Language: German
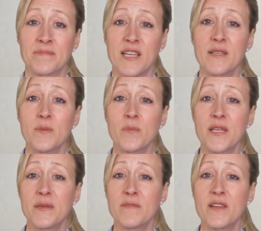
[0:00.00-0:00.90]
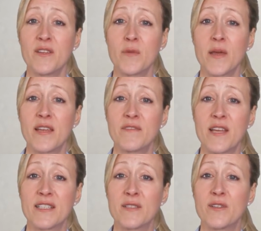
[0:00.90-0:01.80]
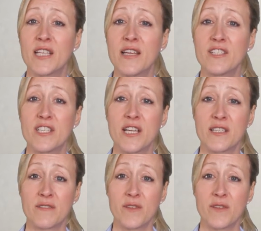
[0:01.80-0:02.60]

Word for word: Das Problem wird normalerweise durch eine schlechte